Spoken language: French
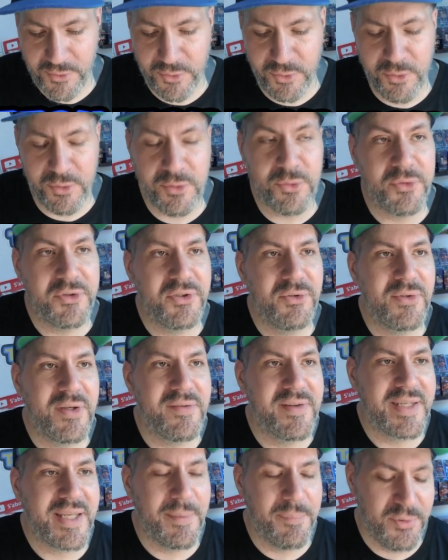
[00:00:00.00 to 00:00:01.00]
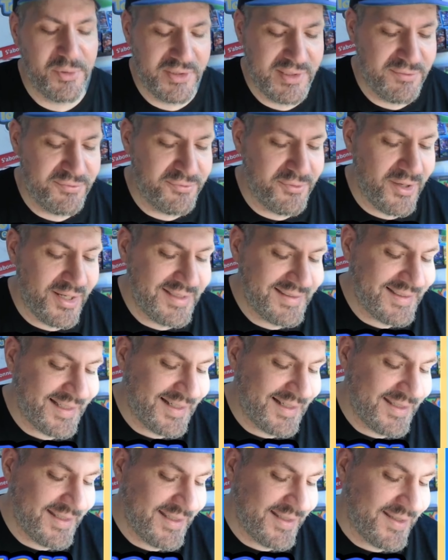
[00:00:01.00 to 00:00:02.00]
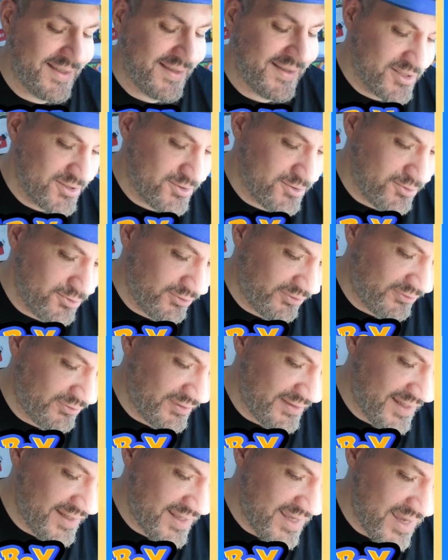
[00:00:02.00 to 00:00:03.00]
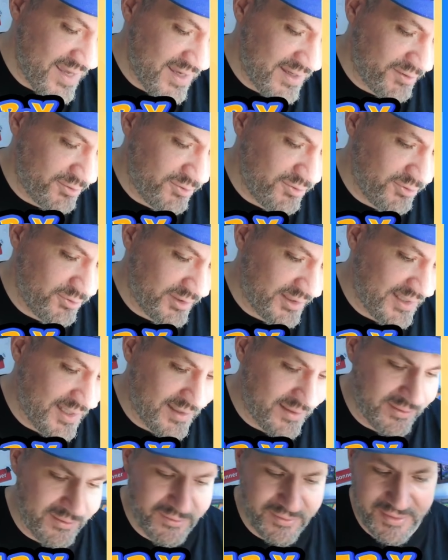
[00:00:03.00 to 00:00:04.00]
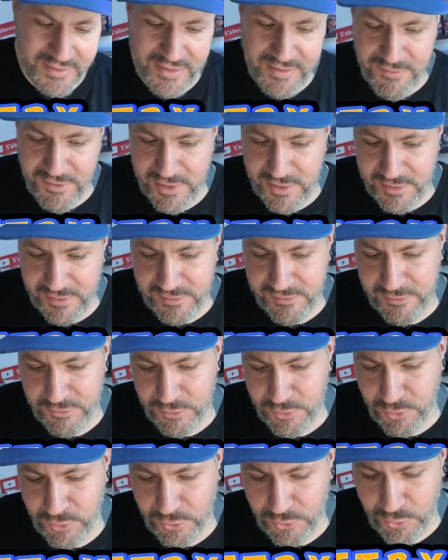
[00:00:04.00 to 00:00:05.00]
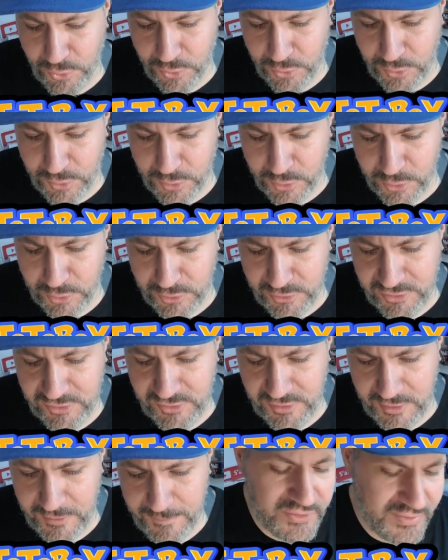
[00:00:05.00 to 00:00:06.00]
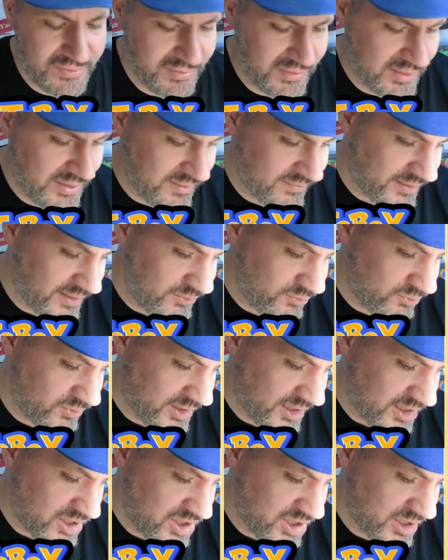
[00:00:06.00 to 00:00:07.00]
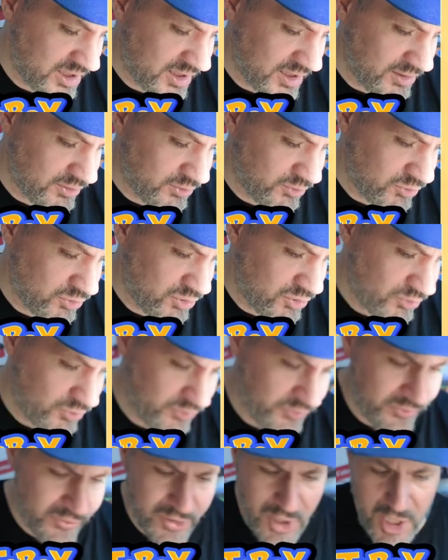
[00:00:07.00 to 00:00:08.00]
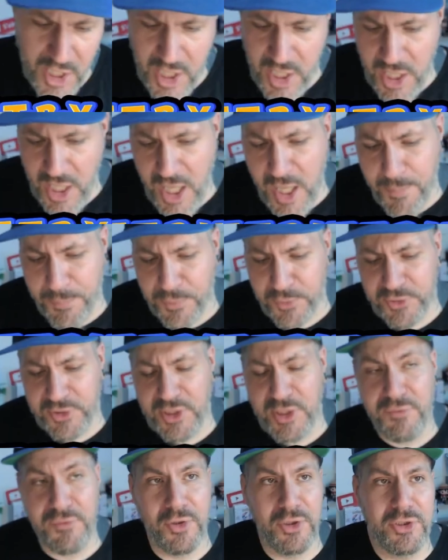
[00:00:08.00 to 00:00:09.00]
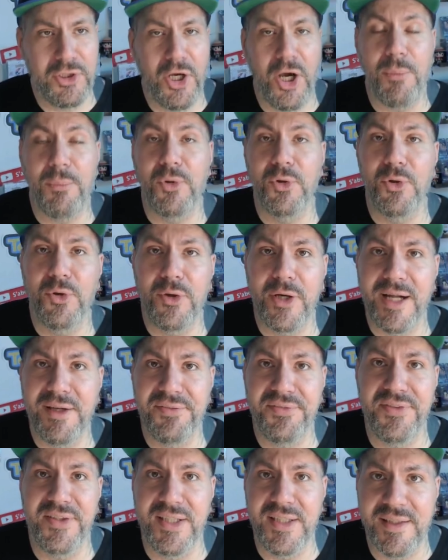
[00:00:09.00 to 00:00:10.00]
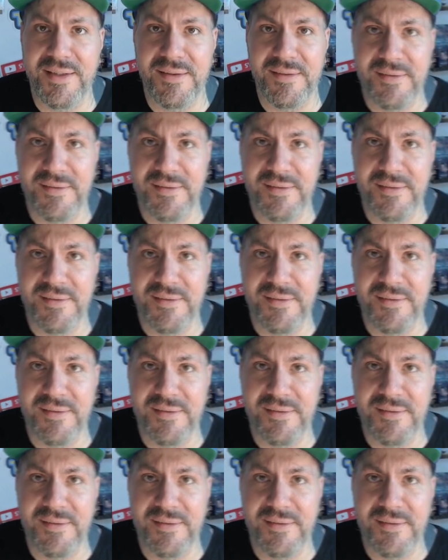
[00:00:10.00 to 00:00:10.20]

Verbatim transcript: On continue avec un petit Voltali. Juste derrière, une carte reverse de Tauros. Est-ce qu'il va nous cacher quelque chose un petit Voltorb holographique.